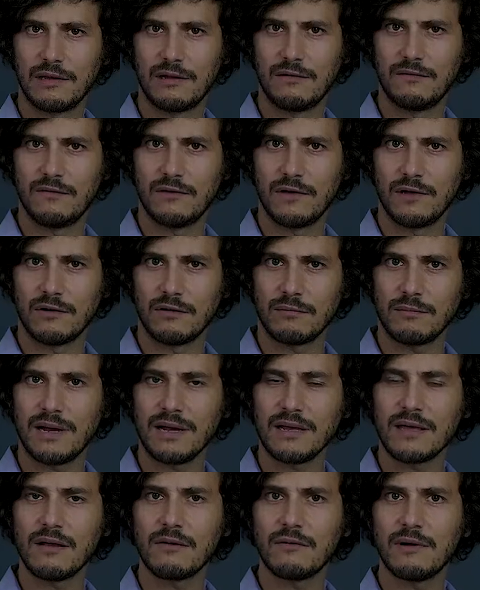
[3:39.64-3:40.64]
del vino, ma
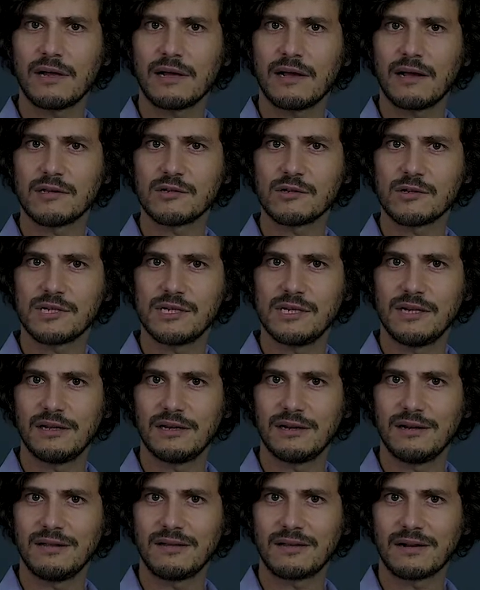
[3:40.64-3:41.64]
anche in quel caso si
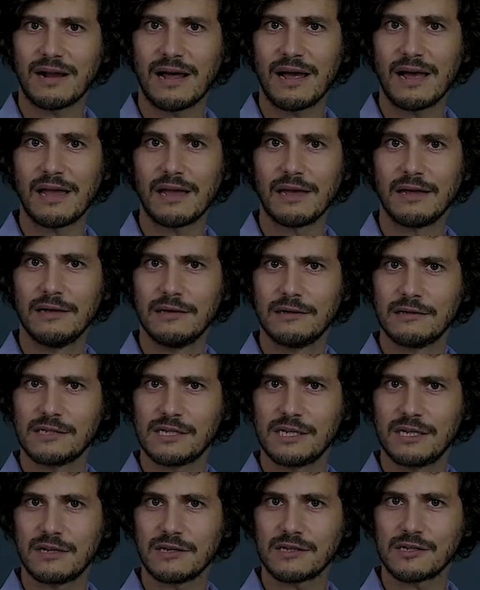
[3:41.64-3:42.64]
ritrae,
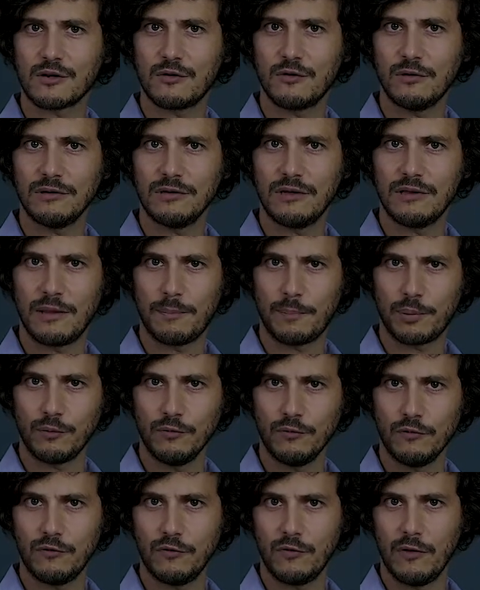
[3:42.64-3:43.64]
si nasconde ed è
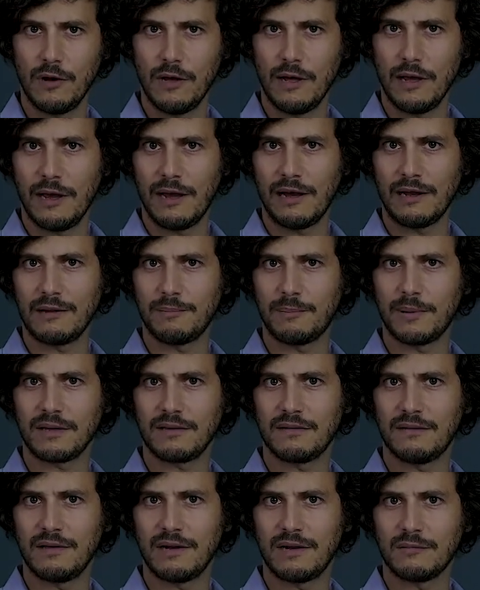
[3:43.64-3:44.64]
pronto a
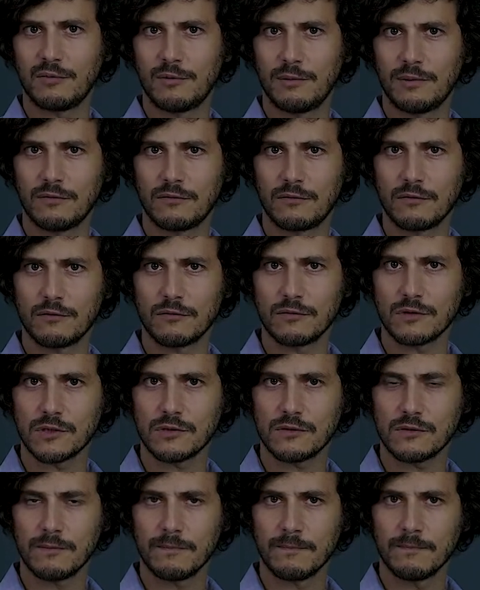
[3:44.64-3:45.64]
ripartire al momento
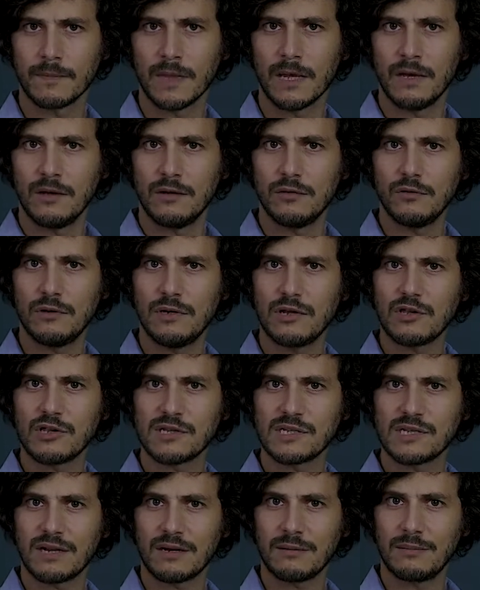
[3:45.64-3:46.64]
giusto. Non
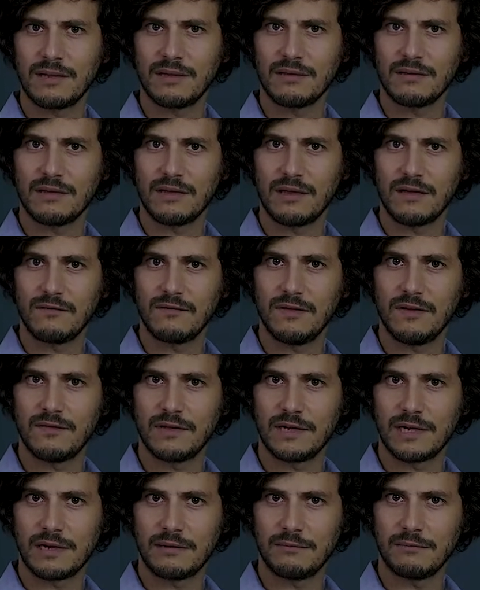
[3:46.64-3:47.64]
necessariamente
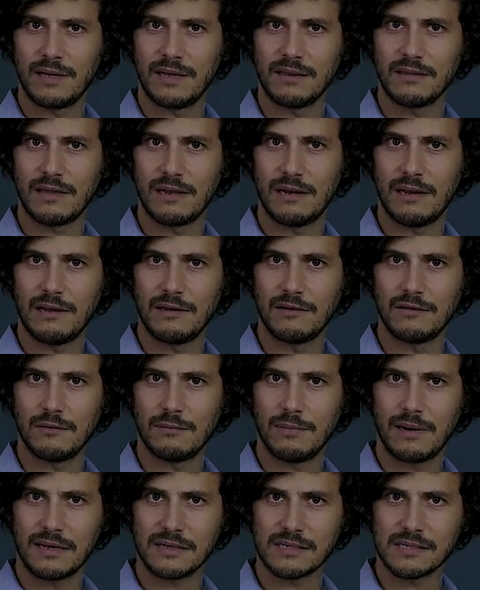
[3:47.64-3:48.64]
vive nell'ambiente legno e
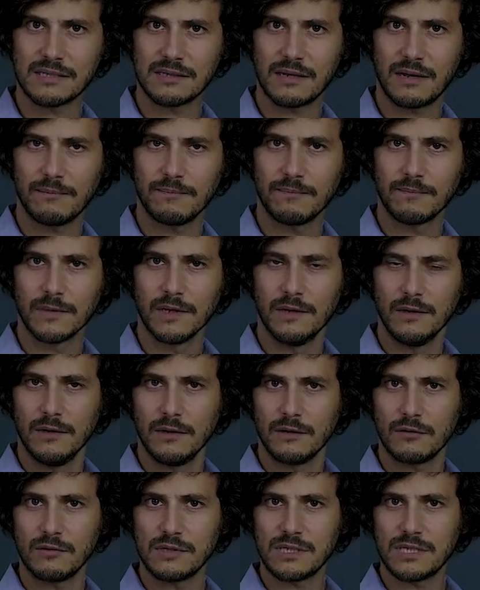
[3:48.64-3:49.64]
basta.
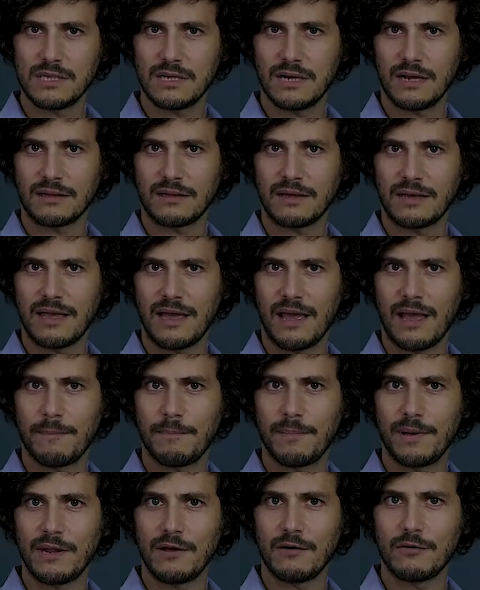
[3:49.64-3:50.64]
Considerate che è
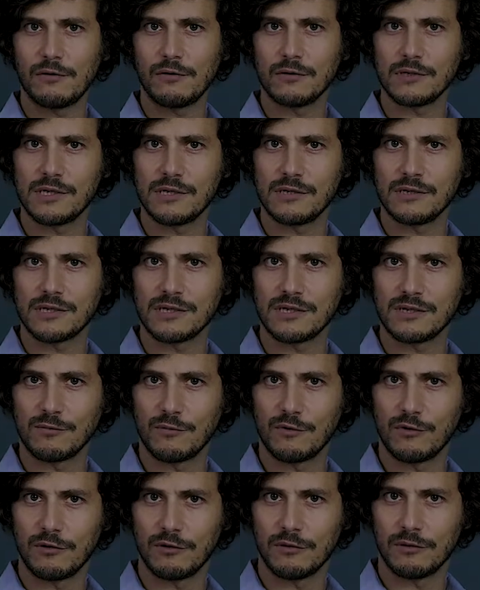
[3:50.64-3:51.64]

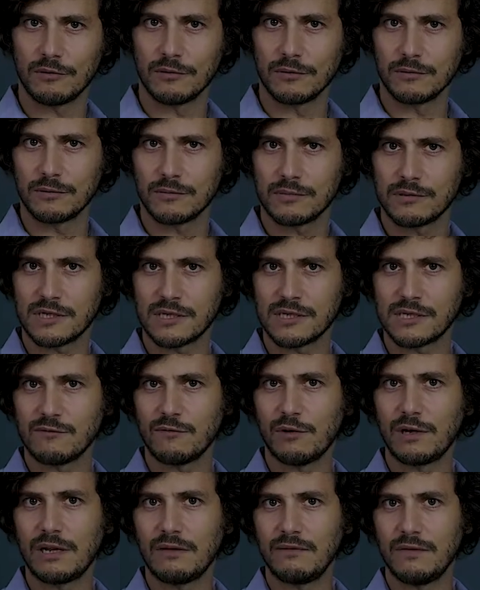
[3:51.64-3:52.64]
pericolosissimo se si
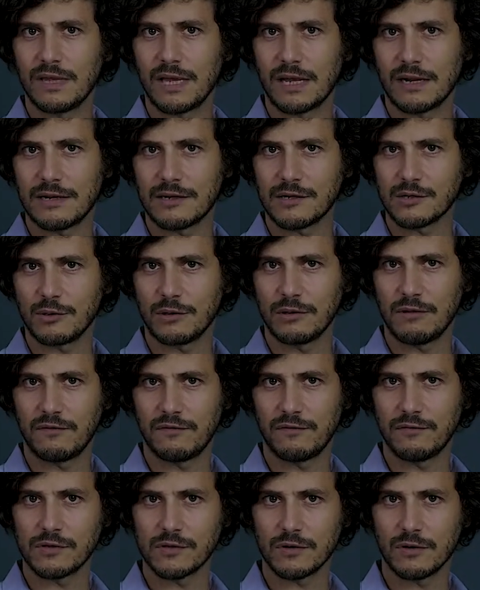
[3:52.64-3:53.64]
vuole evitare la sua
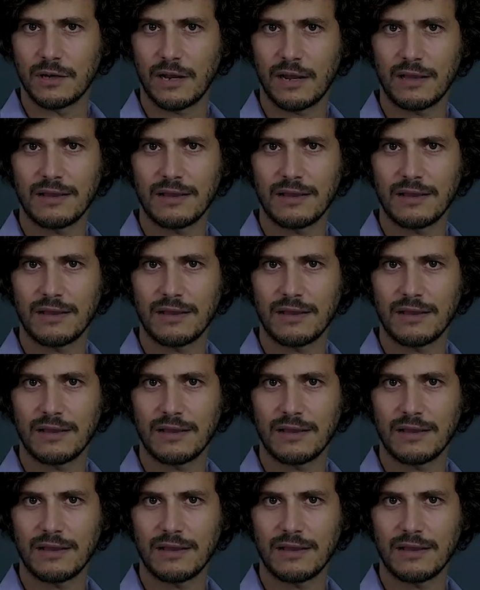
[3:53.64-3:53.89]
diffusione,